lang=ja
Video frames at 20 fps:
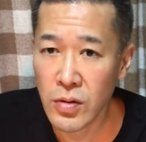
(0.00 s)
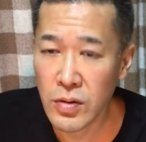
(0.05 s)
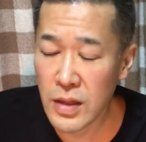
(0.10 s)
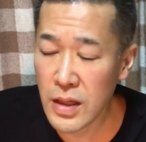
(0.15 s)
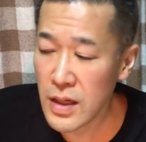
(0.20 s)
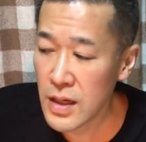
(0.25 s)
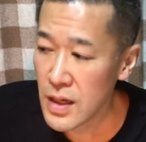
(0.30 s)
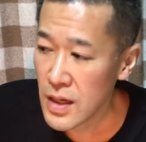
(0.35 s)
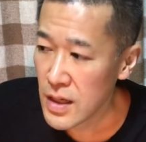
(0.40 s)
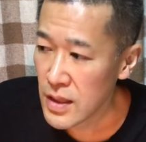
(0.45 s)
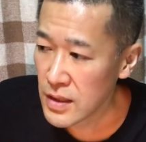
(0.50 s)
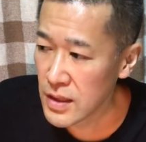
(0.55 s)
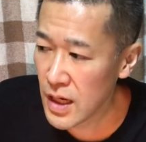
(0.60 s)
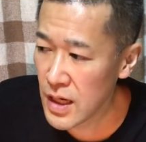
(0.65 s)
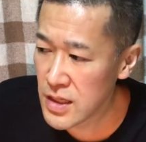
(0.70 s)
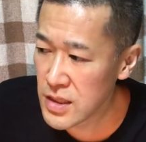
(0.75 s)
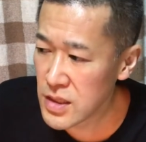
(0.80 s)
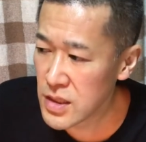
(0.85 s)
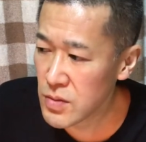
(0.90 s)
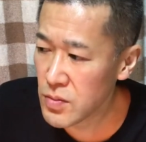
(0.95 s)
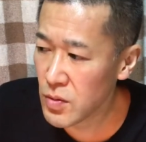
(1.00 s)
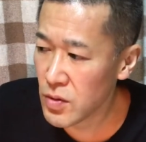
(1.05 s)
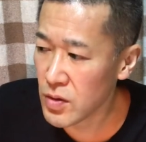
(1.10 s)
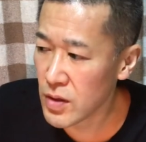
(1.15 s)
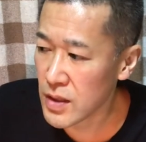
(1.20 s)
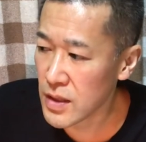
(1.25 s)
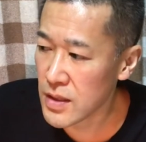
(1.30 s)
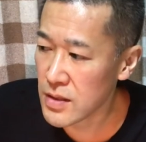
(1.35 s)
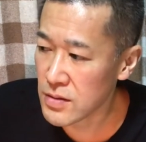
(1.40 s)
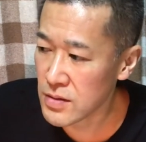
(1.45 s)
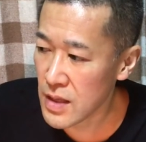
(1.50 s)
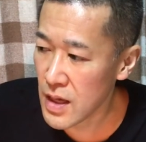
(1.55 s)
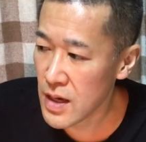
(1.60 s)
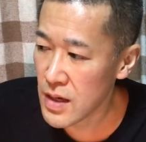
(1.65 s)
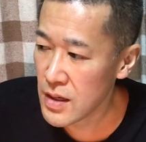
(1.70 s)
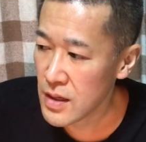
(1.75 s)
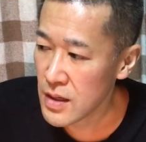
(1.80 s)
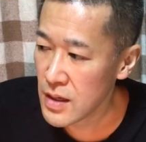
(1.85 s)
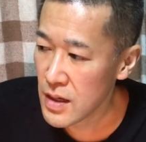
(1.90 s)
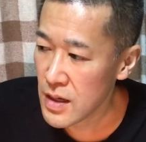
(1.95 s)
で体脂肪がです
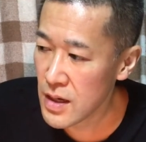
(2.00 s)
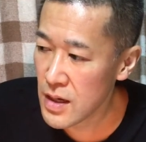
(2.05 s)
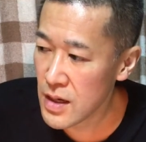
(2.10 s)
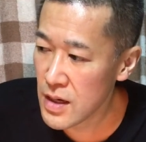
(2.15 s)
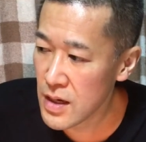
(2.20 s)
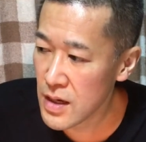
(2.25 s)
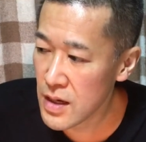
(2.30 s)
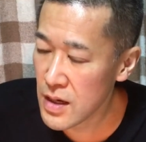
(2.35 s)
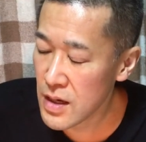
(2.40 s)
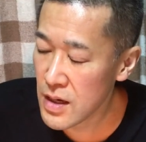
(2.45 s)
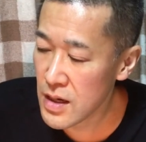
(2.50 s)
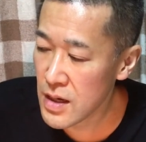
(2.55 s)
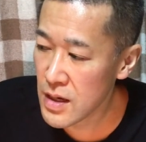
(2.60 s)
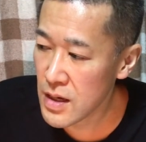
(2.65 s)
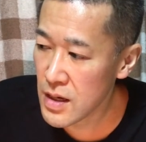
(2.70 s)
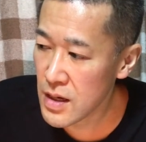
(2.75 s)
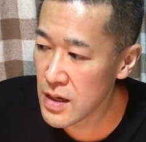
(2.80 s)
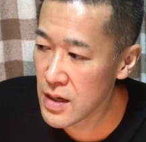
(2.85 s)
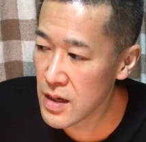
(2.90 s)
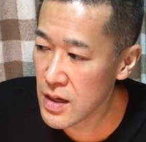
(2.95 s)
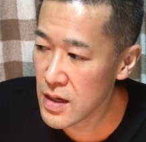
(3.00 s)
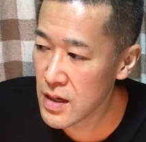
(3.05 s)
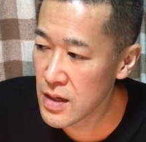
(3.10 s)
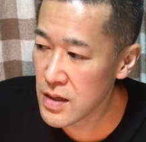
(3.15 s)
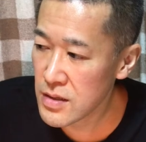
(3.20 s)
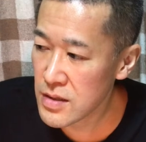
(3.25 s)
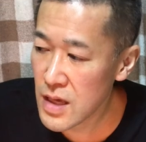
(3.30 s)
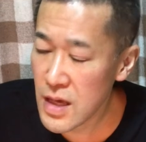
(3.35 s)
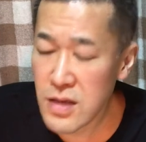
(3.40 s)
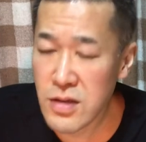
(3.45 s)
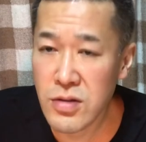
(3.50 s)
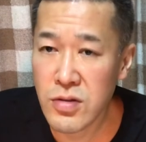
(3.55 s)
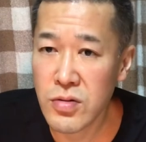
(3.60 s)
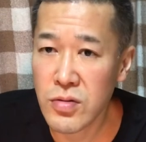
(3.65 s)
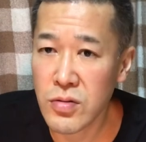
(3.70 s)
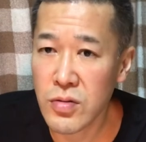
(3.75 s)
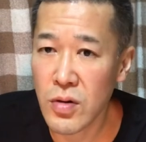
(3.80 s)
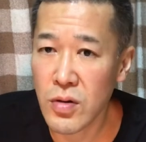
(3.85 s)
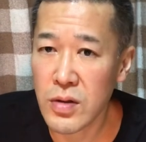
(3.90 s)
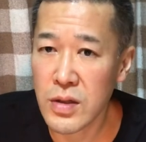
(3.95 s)
ね、えー、先
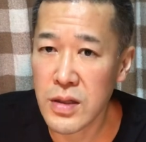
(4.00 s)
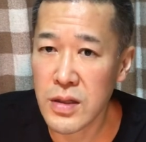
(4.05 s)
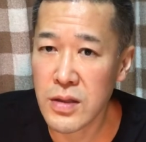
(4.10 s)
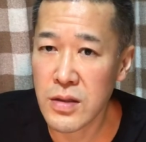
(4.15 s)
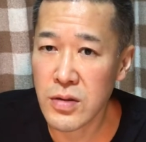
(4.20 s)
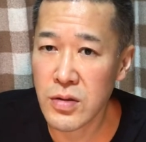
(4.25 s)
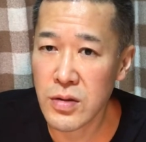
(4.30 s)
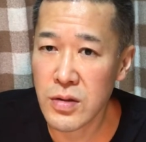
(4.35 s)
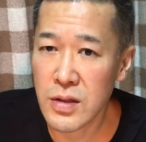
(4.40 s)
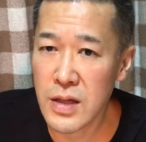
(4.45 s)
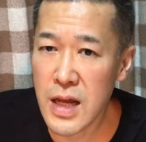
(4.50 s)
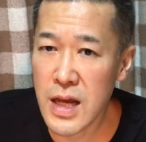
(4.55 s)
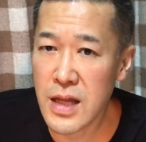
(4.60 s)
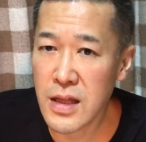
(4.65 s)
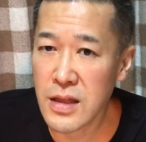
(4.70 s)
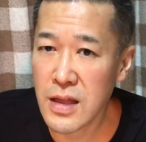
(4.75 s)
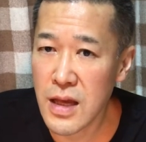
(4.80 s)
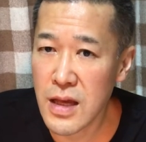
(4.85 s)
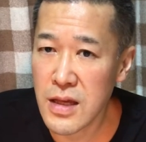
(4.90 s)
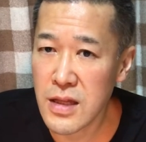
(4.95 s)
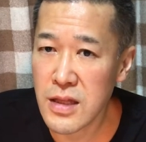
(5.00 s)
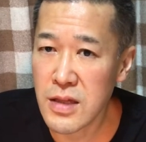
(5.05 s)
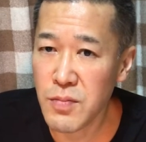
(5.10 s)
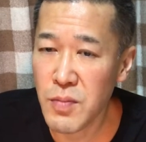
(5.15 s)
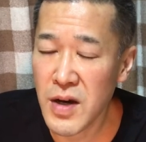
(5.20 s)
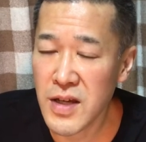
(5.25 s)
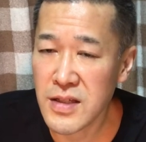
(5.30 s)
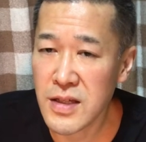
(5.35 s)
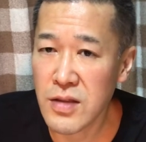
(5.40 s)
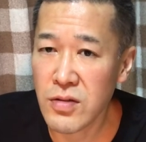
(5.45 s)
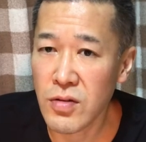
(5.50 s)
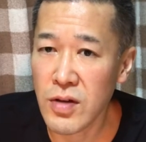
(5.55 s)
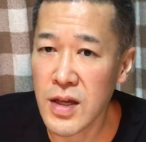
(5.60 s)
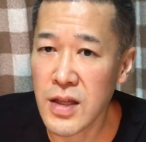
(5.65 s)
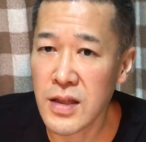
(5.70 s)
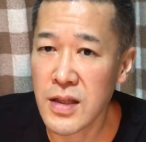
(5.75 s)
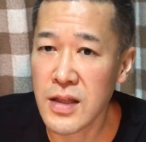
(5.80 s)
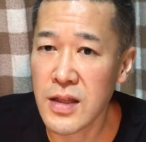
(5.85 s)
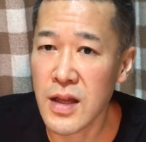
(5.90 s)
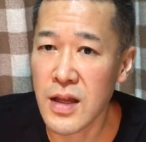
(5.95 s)
週より0.1%
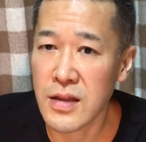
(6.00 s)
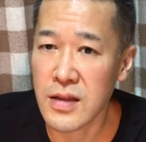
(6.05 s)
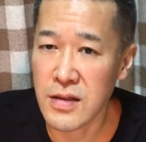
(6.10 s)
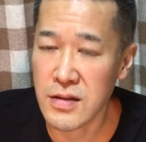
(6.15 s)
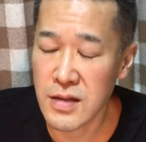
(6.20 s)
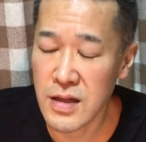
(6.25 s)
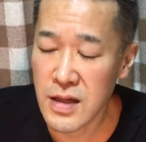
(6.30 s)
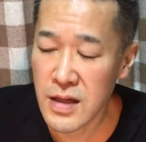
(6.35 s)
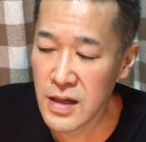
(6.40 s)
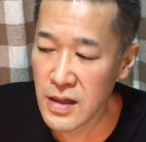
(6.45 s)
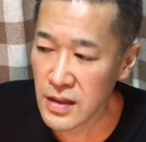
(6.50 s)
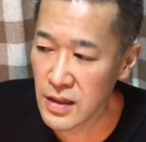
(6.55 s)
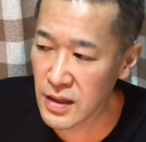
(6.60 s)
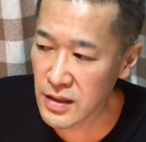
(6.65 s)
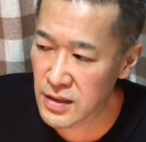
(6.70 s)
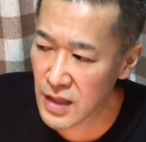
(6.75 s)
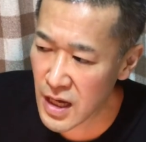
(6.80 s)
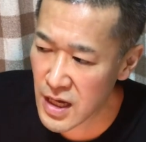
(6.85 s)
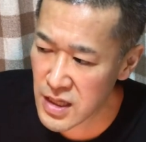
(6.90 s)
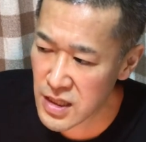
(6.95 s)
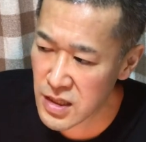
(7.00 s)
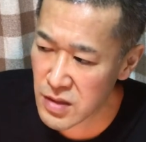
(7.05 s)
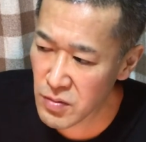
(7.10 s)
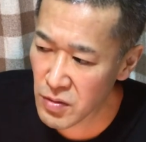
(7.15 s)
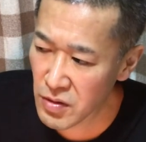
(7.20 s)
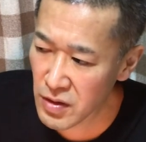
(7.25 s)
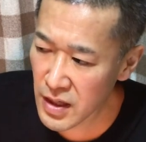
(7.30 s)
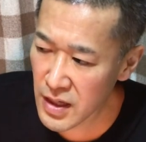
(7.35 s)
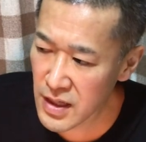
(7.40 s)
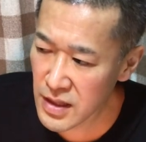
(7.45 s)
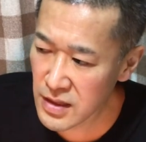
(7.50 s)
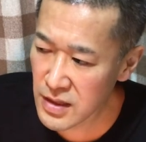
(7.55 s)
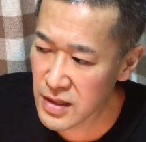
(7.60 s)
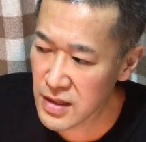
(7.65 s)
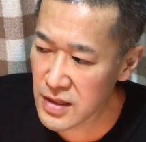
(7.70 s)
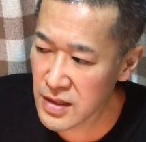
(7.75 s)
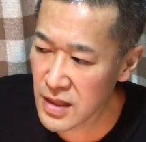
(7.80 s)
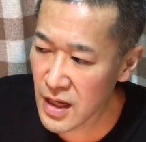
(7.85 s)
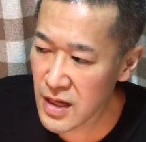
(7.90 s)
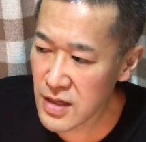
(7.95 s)
減ってたんですね。だから体脂肪が減っ
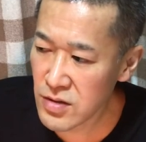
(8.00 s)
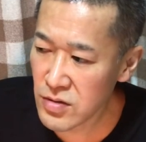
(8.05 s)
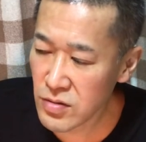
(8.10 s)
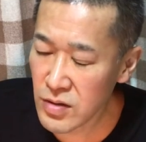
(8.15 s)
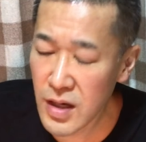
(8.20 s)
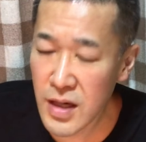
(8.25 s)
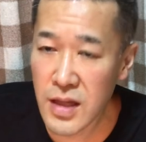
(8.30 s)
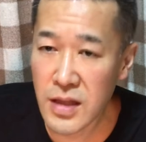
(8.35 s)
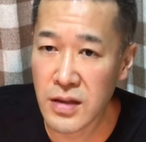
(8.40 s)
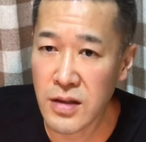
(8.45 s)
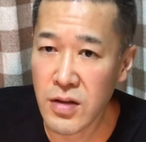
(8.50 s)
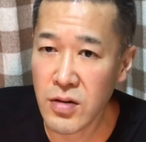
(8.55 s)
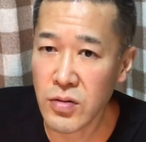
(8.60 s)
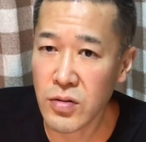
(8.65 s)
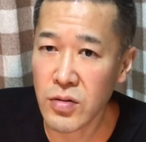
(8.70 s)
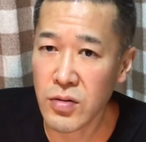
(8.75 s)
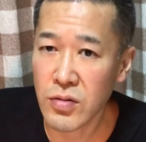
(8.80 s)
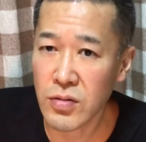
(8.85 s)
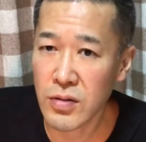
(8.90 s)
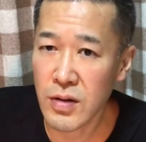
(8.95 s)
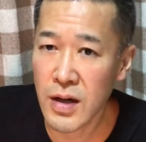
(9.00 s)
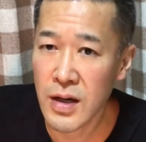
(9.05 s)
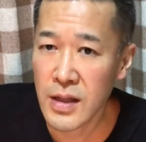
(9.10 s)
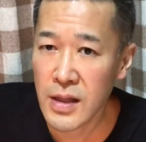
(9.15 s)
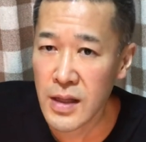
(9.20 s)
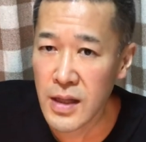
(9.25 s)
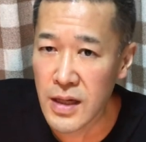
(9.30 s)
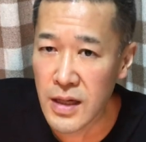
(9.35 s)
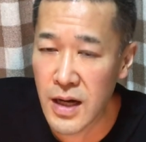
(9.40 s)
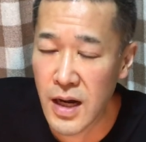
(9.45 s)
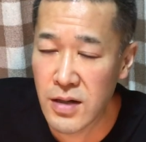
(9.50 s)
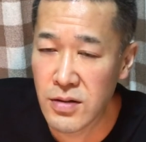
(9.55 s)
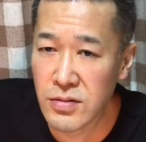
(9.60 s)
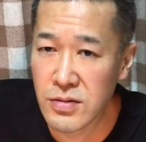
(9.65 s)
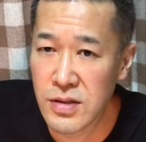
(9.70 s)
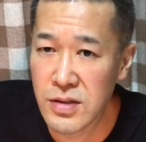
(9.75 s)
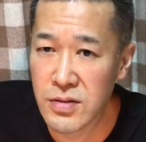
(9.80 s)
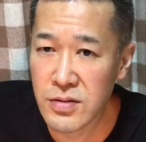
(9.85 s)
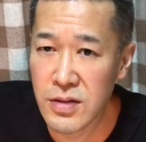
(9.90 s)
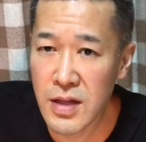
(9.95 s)
てて体重が減ってるということは
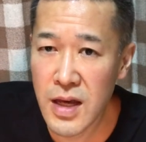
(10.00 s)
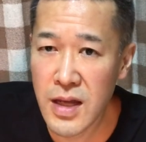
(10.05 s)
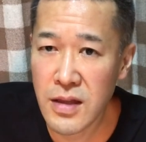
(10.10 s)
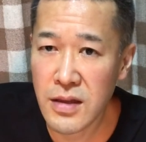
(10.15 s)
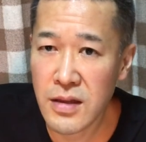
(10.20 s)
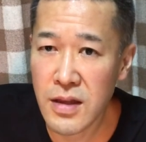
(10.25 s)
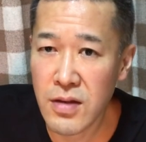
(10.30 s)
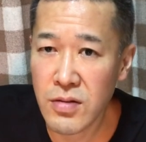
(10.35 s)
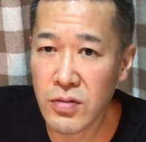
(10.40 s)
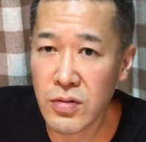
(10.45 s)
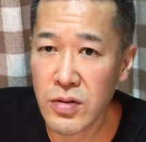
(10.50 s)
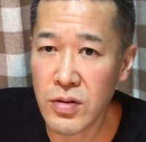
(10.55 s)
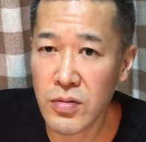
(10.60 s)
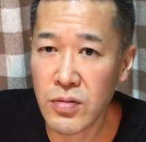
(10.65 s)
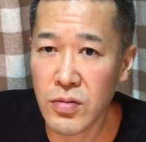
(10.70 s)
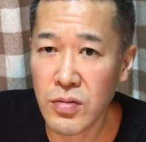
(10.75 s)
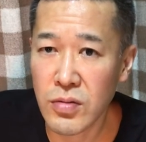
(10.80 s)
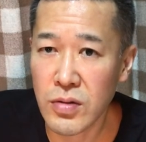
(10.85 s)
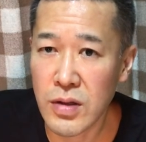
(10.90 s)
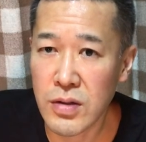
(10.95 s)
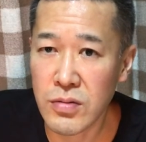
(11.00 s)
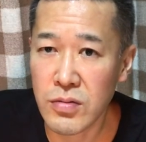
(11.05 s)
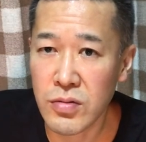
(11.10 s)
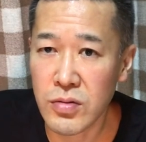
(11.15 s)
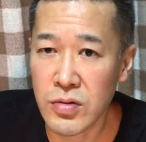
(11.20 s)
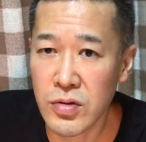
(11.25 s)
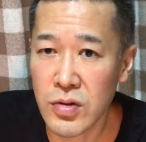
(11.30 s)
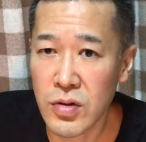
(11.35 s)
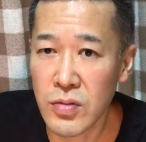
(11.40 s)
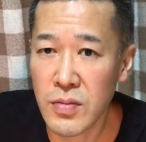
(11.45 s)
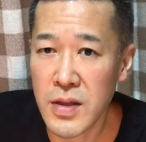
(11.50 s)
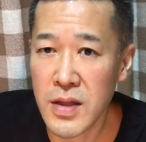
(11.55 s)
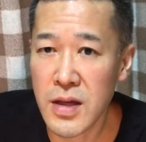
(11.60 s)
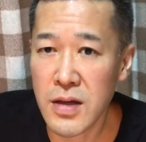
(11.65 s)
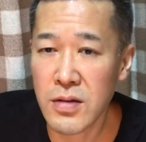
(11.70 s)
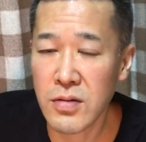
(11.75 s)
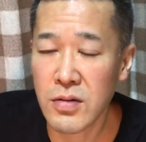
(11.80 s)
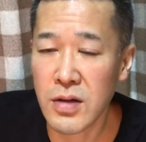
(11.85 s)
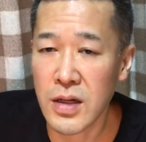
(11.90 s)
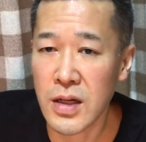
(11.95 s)
確実に減ってるっていうことがここ証明
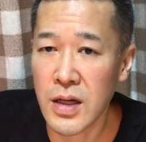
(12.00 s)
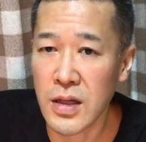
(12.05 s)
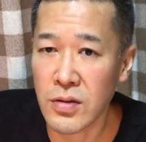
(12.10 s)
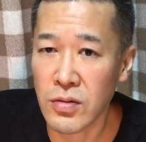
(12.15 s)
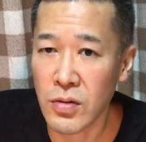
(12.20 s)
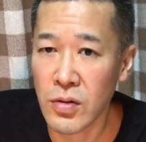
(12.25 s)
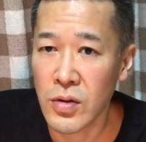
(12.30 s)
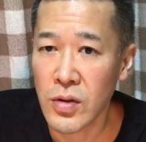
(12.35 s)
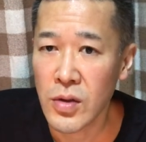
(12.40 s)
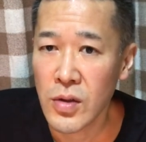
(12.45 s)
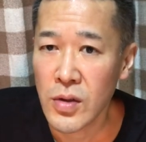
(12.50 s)
できるかなと